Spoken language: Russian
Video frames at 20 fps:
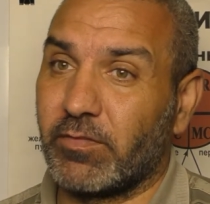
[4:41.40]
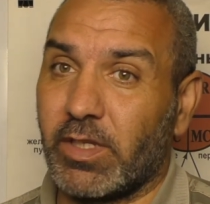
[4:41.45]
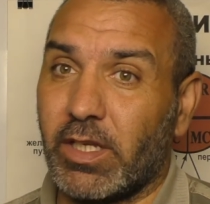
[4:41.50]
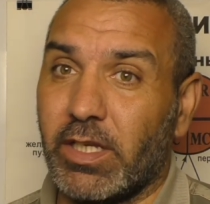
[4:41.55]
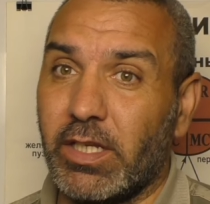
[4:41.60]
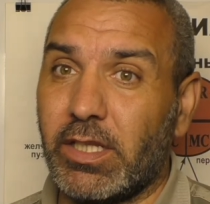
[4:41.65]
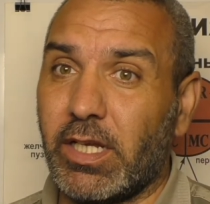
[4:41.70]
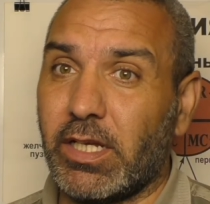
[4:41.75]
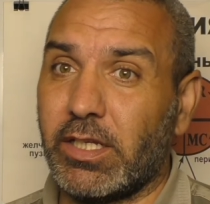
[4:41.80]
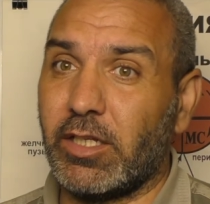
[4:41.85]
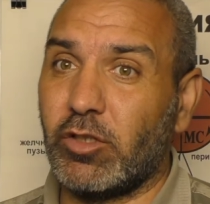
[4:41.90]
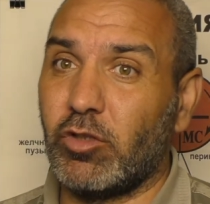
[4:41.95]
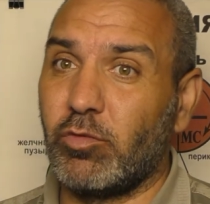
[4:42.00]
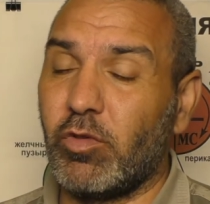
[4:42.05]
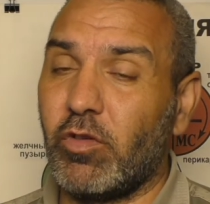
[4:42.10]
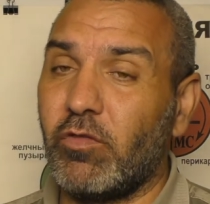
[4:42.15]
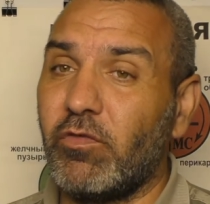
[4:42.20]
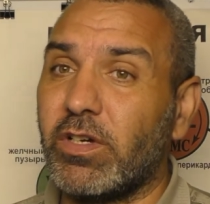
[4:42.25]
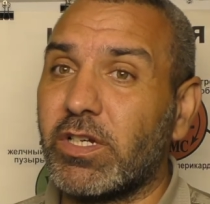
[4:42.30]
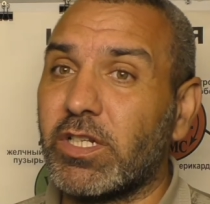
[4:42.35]
Итак, я
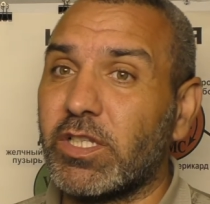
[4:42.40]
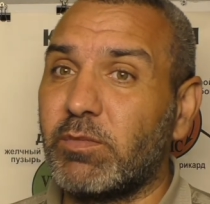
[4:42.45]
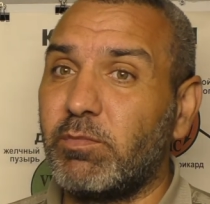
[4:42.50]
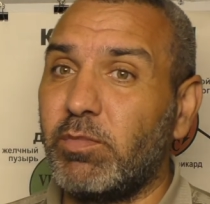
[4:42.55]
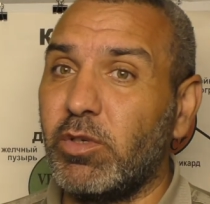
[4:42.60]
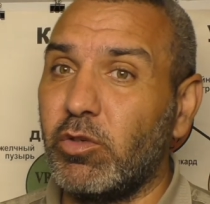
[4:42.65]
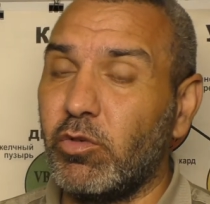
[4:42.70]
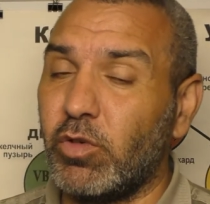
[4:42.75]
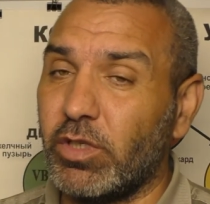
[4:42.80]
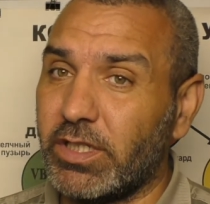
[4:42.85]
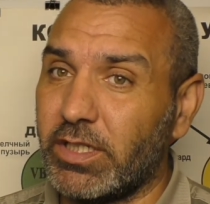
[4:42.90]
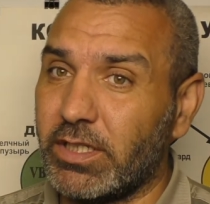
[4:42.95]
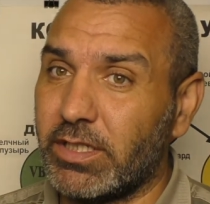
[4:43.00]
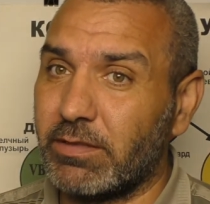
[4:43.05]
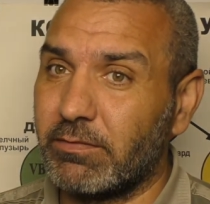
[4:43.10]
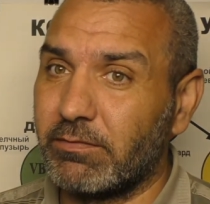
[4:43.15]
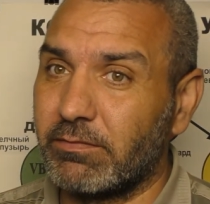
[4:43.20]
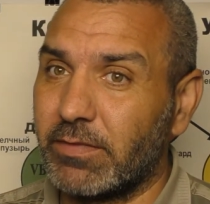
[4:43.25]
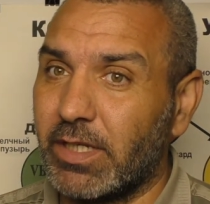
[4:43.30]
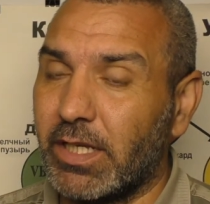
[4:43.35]
думаю, вы
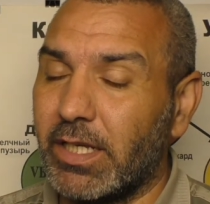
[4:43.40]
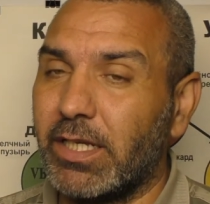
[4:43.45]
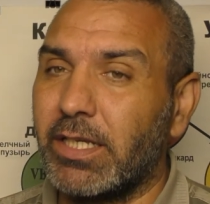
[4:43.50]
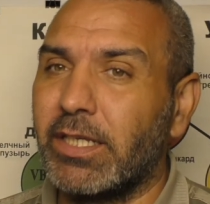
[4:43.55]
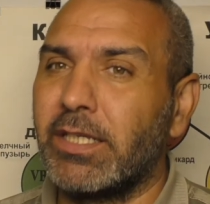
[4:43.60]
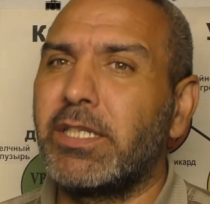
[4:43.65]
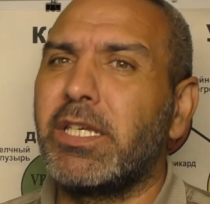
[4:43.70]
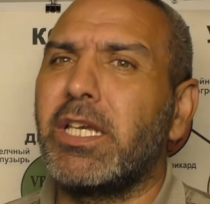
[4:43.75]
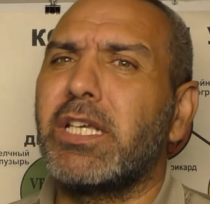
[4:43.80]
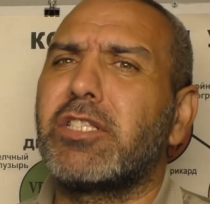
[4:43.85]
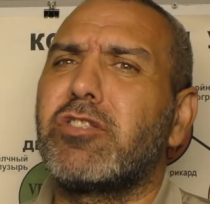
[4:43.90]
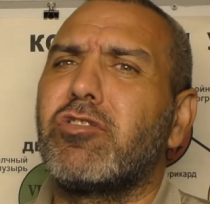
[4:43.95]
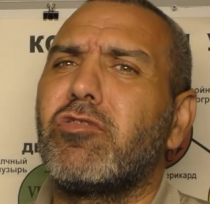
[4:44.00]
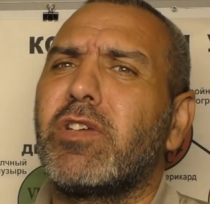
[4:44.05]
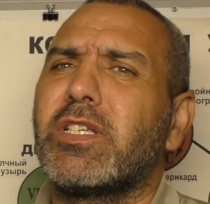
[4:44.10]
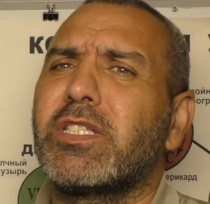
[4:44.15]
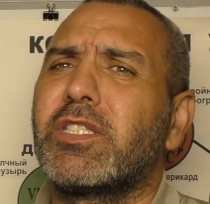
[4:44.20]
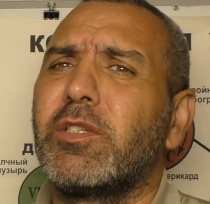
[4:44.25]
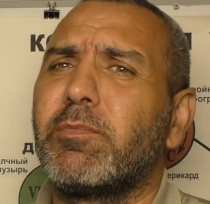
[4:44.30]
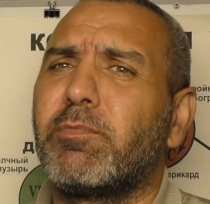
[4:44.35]
разберетесь. Если у
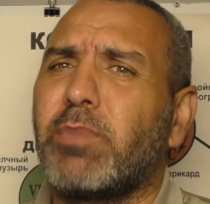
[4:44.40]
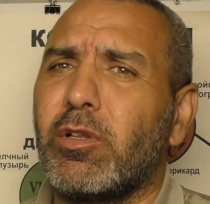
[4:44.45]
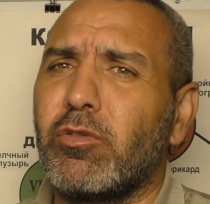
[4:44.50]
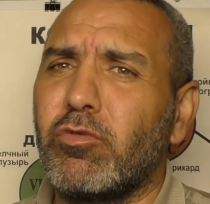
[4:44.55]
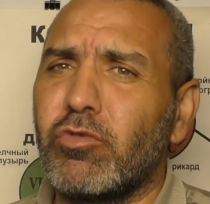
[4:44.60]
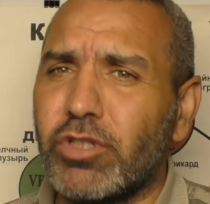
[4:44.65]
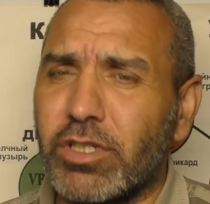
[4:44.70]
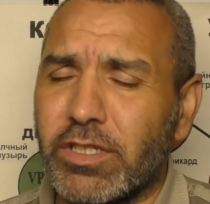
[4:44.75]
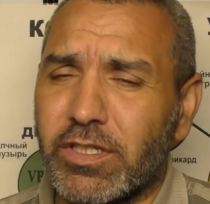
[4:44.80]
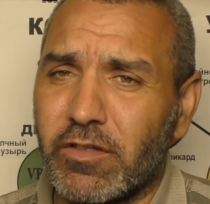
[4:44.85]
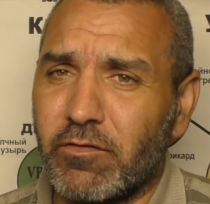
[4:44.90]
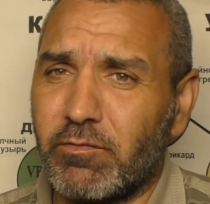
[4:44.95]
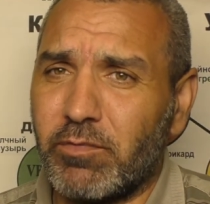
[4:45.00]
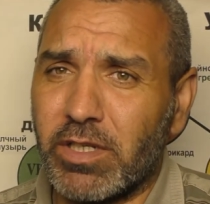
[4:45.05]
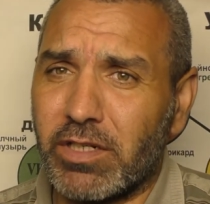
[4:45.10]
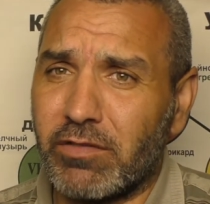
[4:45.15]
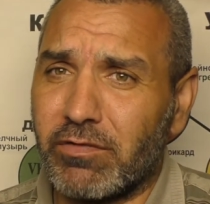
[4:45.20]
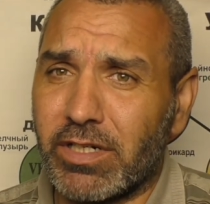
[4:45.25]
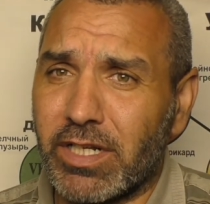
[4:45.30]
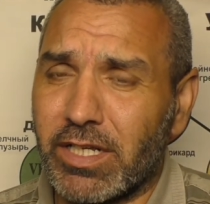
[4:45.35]
вас не получится в
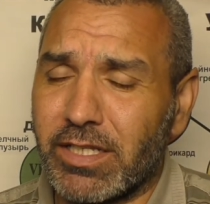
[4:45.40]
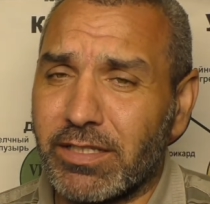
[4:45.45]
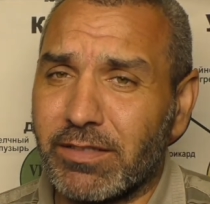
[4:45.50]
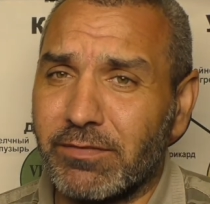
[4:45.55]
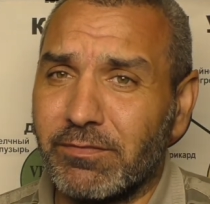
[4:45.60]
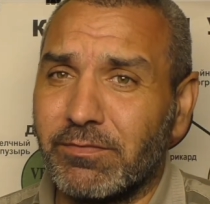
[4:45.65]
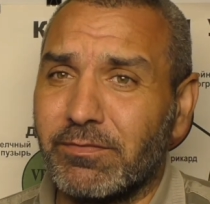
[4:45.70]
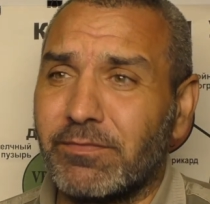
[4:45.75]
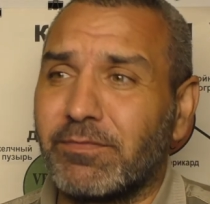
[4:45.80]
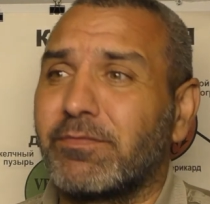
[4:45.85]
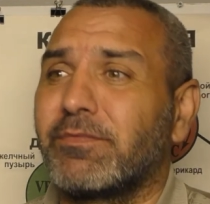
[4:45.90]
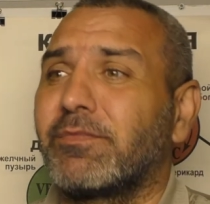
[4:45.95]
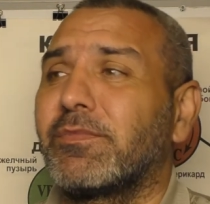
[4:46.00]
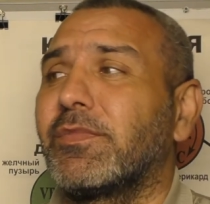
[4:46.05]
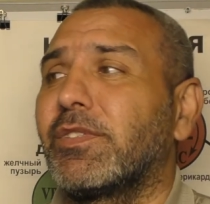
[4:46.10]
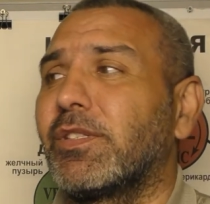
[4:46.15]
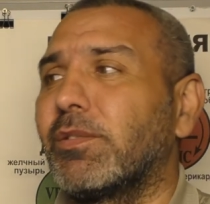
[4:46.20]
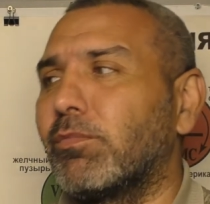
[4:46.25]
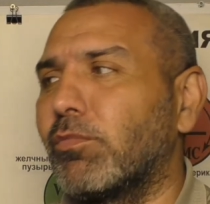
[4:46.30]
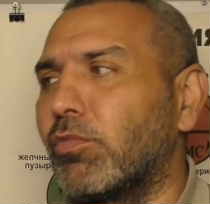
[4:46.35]
первый раз,
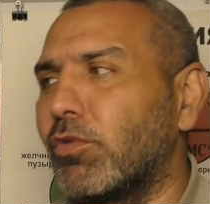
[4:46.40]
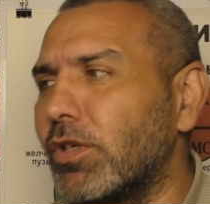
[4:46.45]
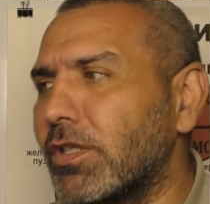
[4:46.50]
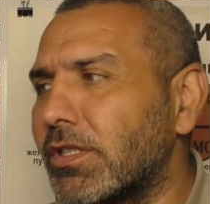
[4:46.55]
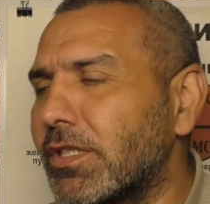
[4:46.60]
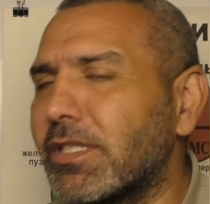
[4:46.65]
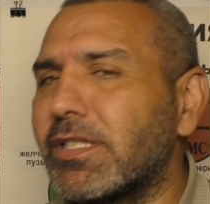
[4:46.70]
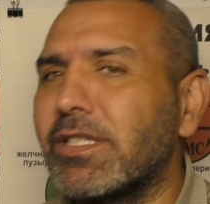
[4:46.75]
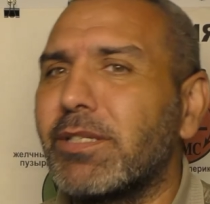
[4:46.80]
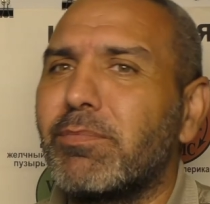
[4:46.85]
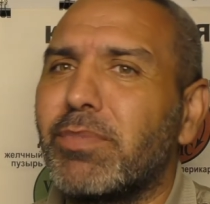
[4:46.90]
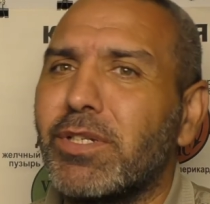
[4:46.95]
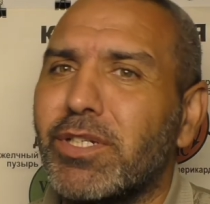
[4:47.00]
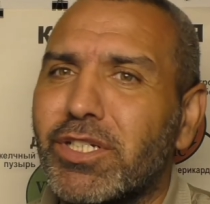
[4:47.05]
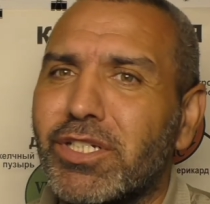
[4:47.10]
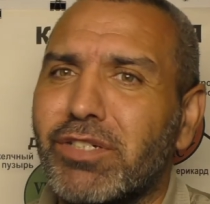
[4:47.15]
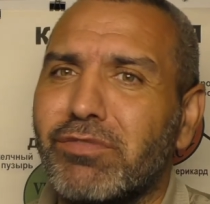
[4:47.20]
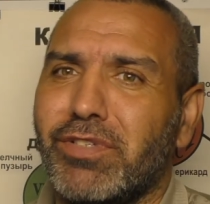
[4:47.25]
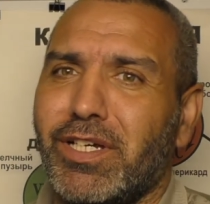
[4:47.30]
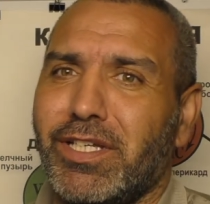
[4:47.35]
не бойтесь, не
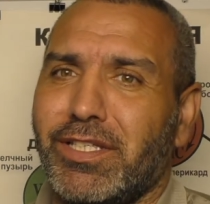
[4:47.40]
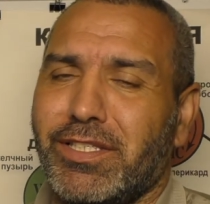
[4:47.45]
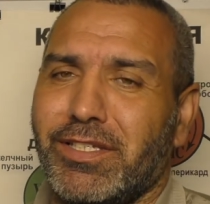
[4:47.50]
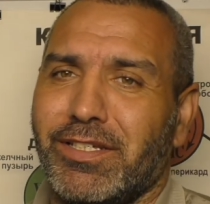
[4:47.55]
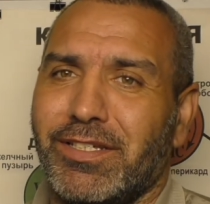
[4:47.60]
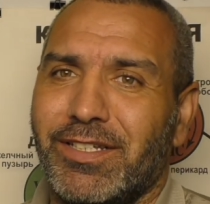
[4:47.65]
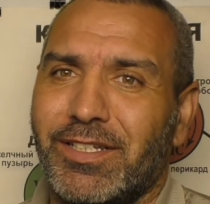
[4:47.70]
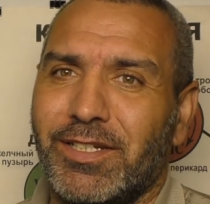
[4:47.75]
переживайте.